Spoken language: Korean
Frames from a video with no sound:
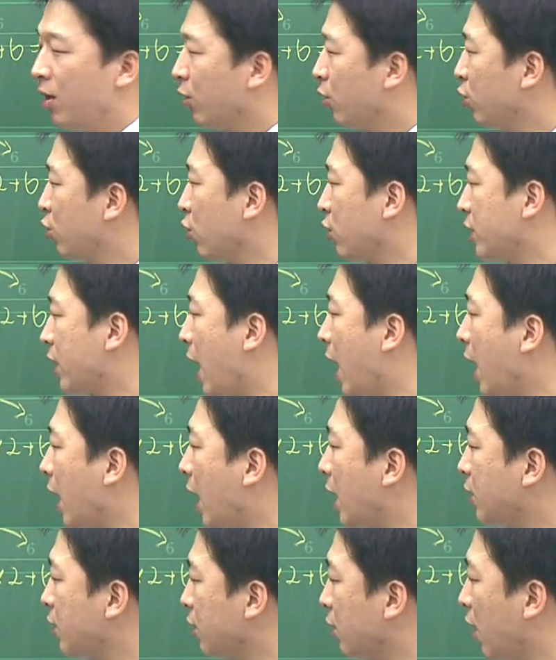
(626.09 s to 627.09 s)
그렇죠.
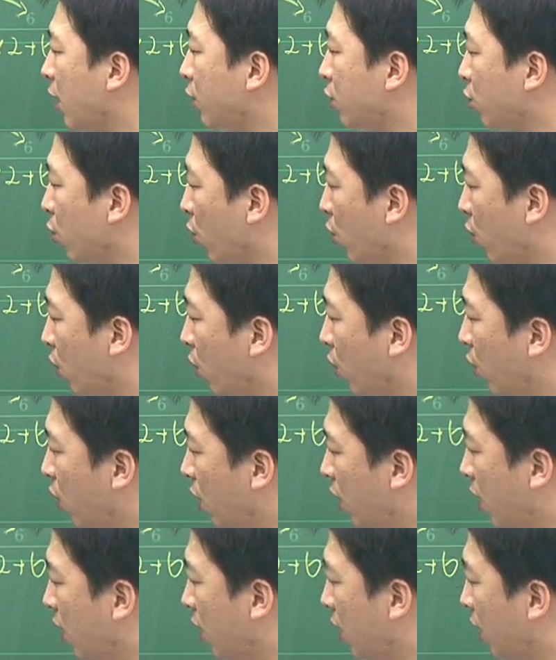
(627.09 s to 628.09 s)
4가 증가했죠.
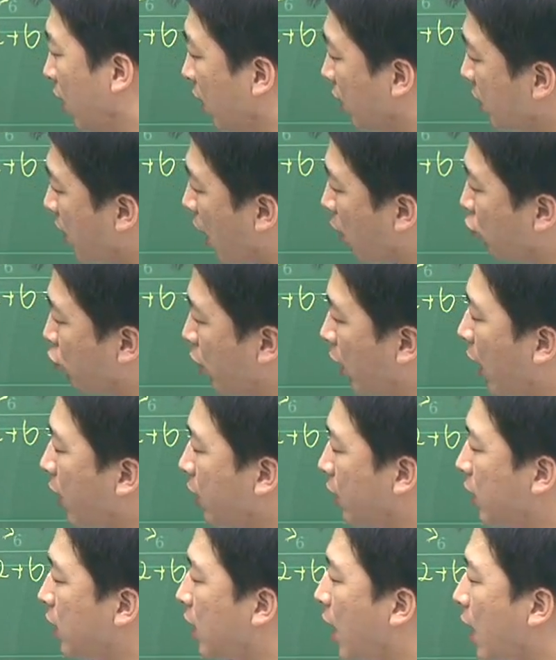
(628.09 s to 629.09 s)
자, 우리가
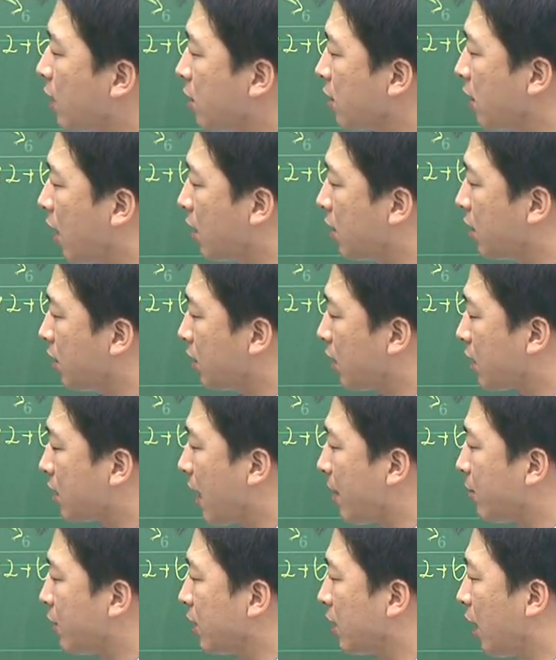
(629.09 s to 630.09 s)
2가 증가했을 때
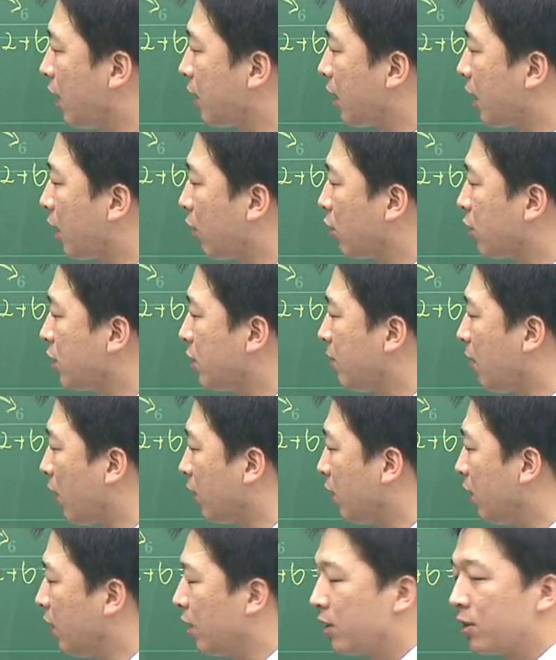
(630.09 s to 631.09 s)
3 증가한다라고
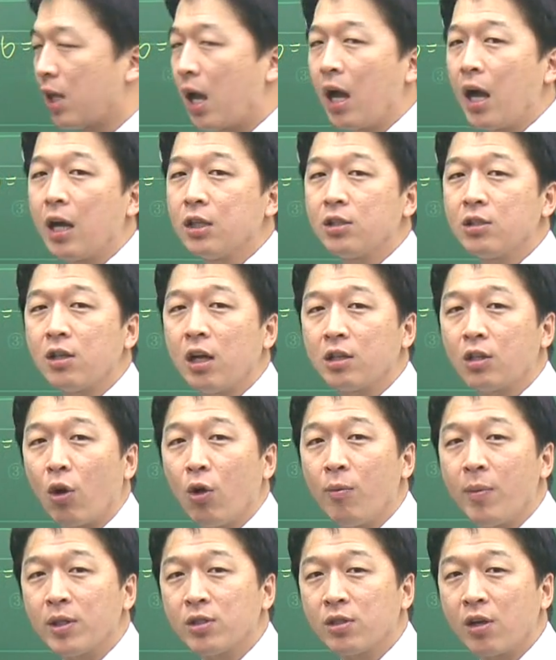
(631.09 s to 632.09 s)
했으면 4가 증가할 때
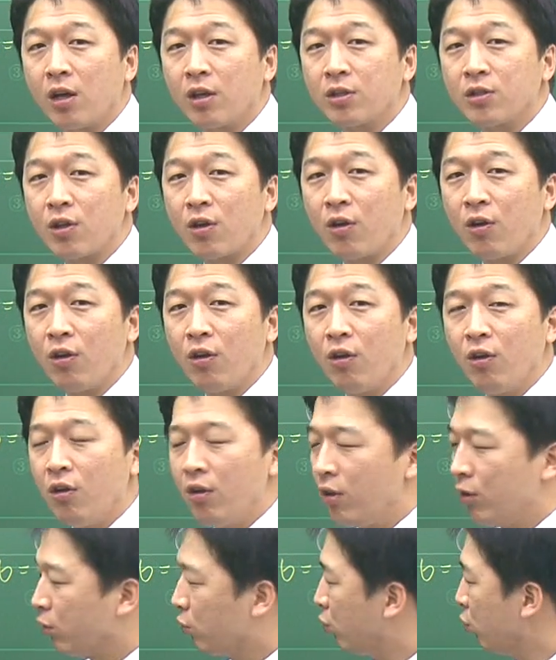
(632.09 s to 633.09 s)
얼마 증가하겠어요?
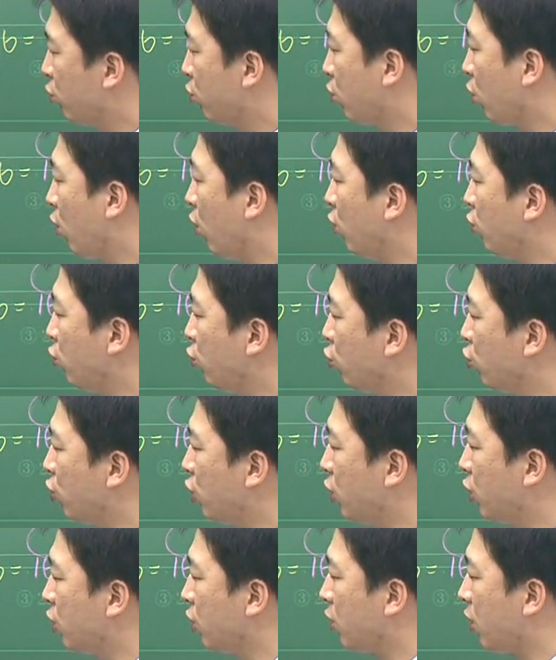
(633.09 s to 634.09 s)
그렇죠.
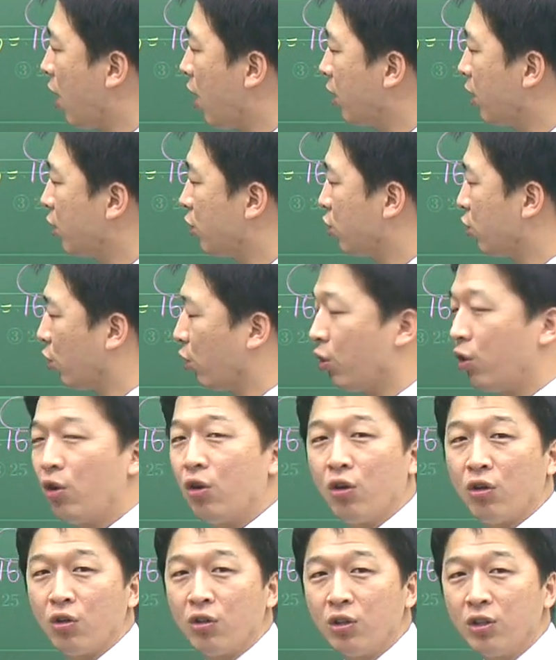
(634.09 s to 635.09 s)
6이
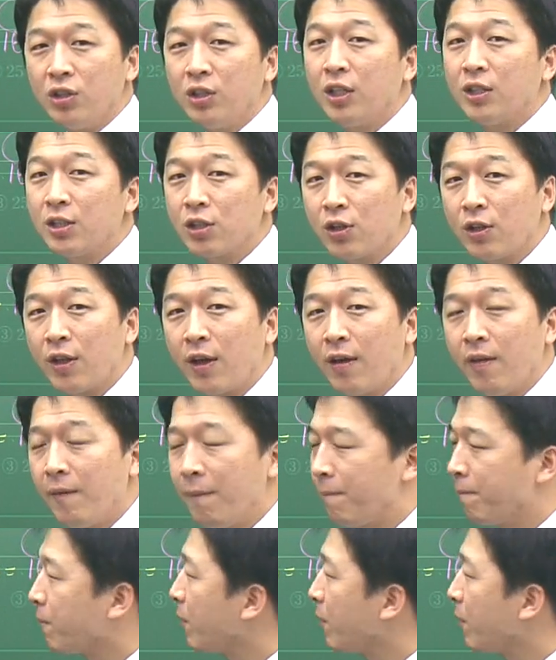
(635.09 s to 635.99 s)
증가하겠죠. 이해되셨나요?